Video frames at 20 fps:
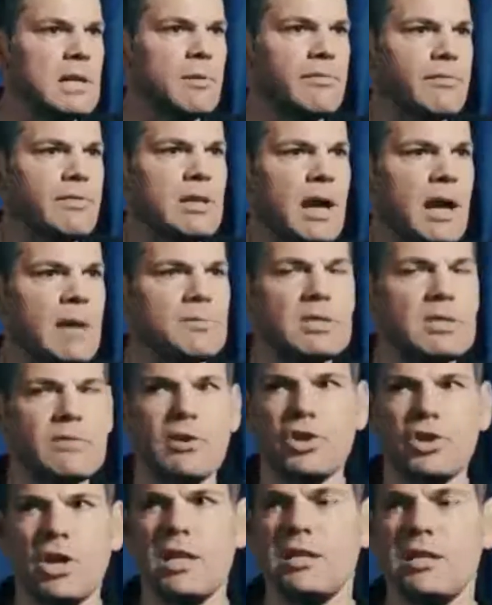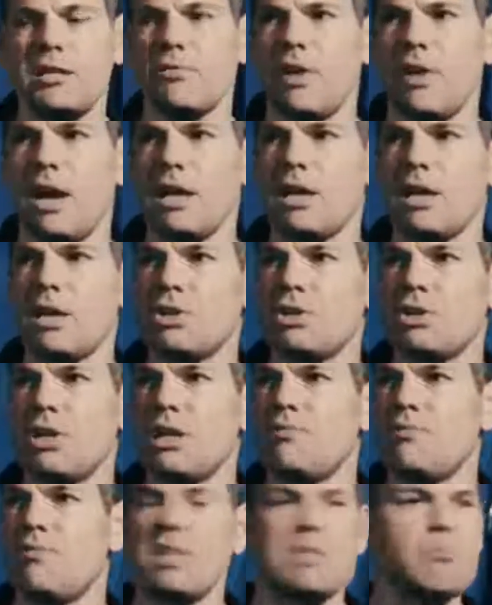Aber viele haben sich wahrscheinlich die Frage
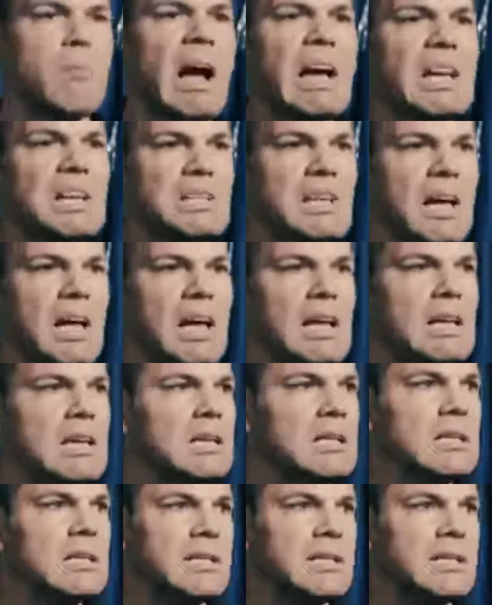gestellt, was mache ich da?